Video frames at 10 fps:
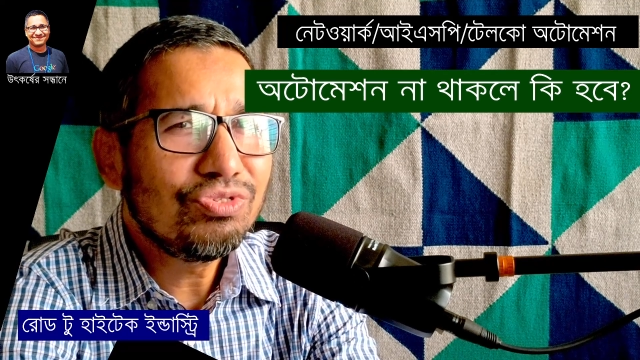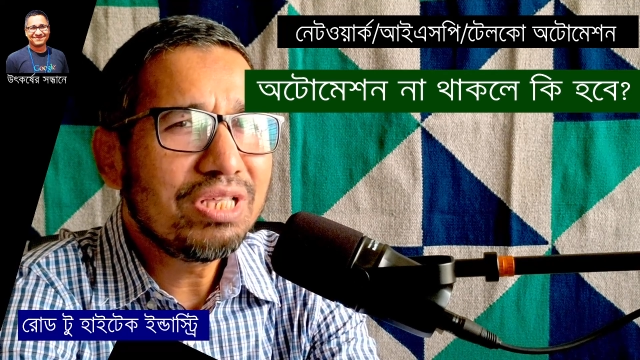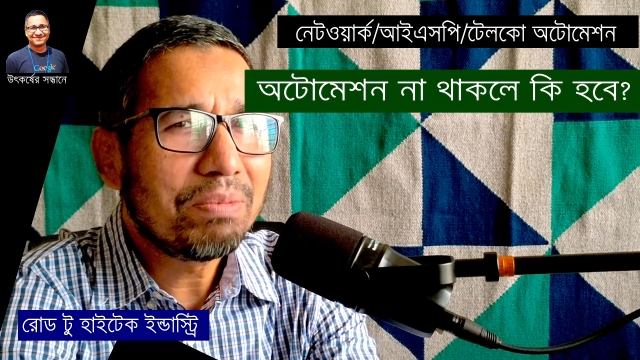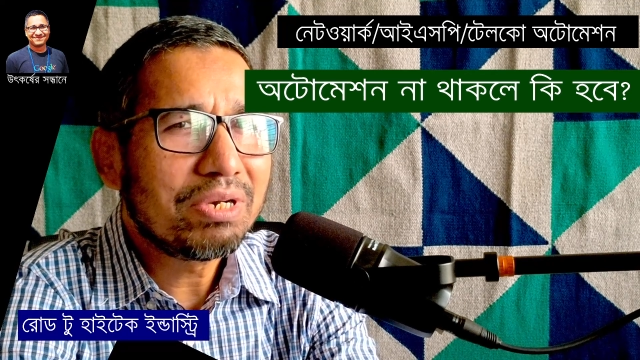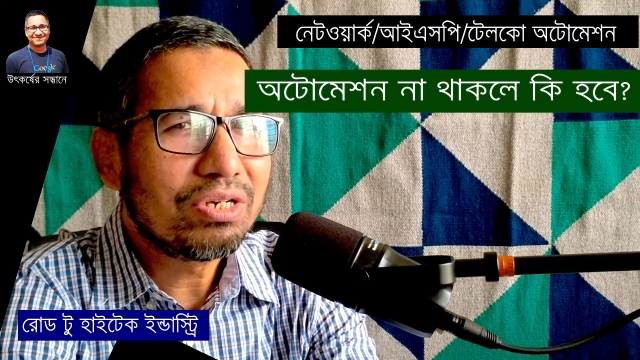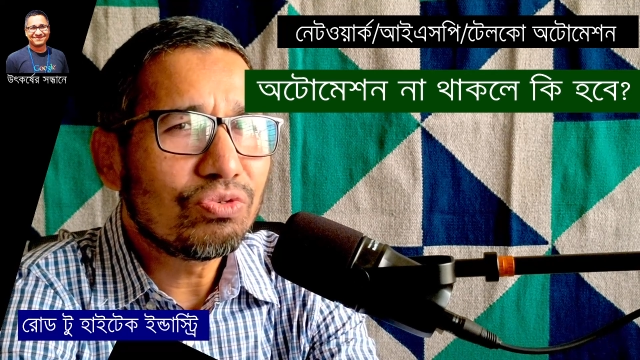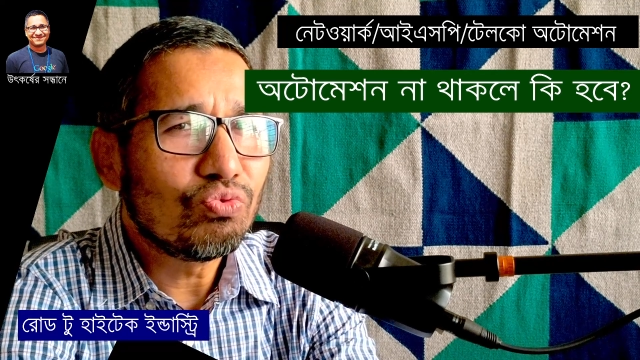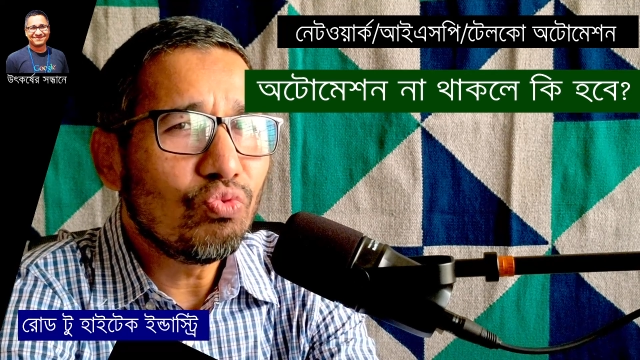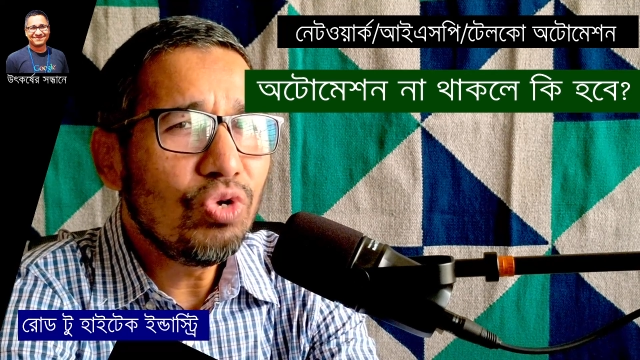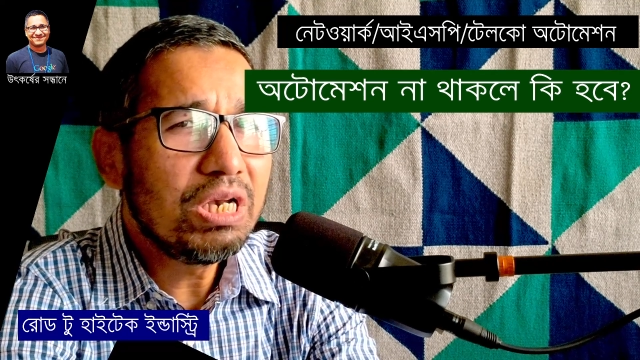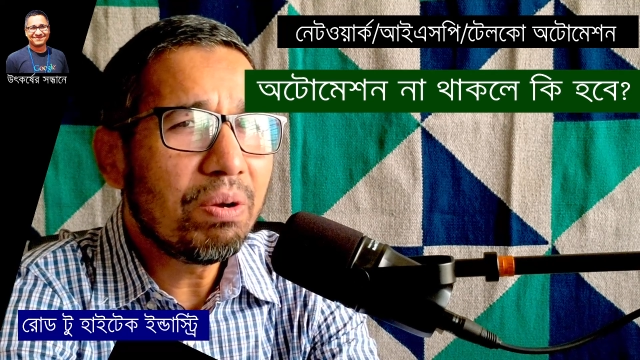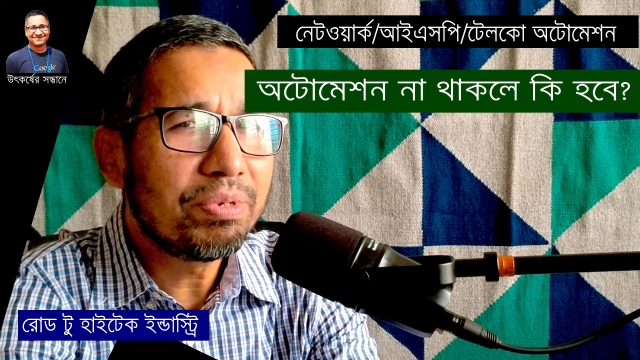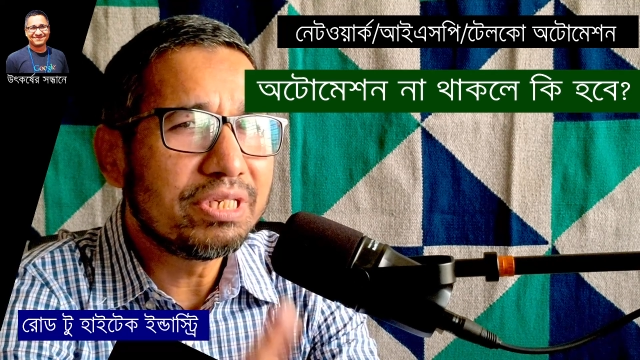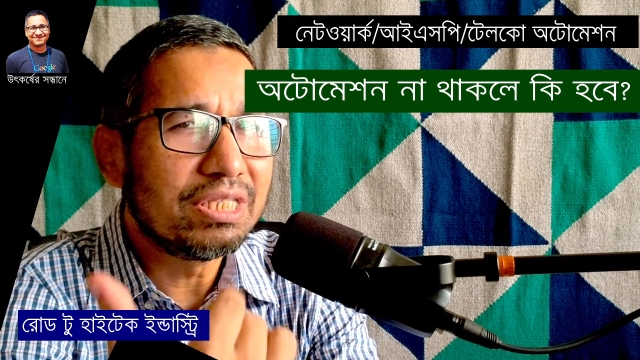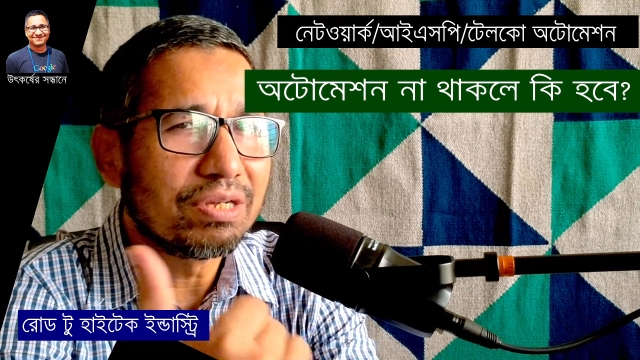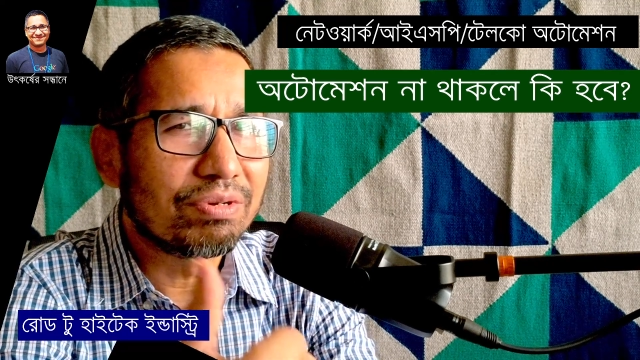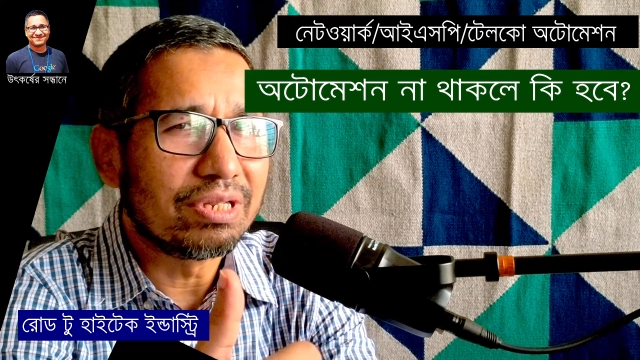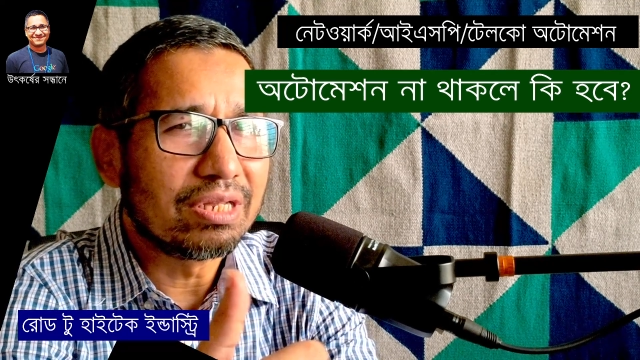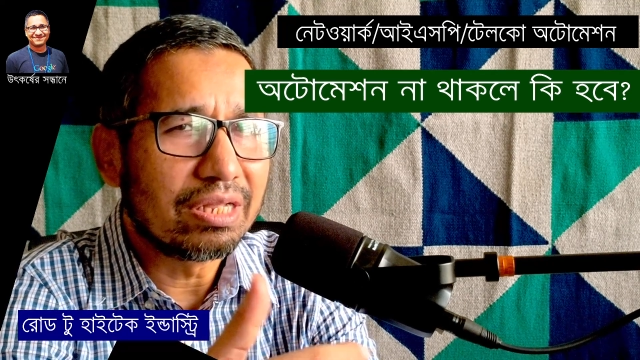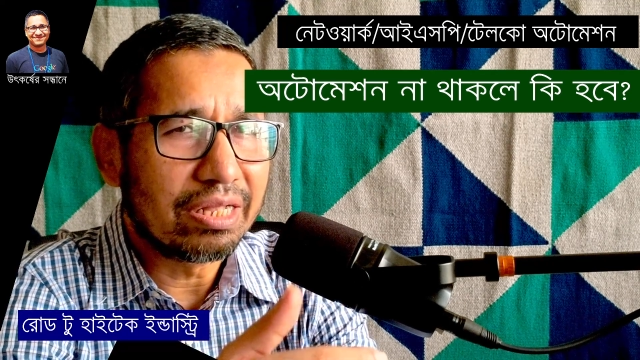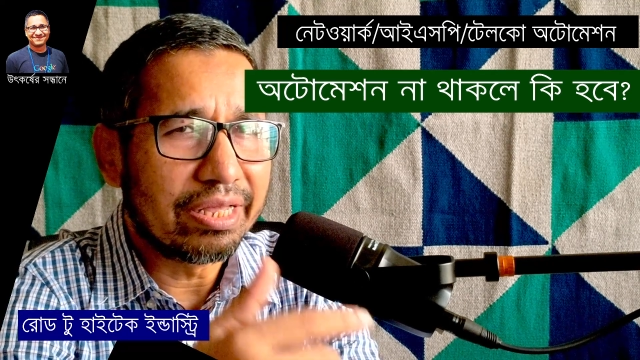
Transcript: এটা যদি আমরা একটু উল্টাভাবে চিন্তা করি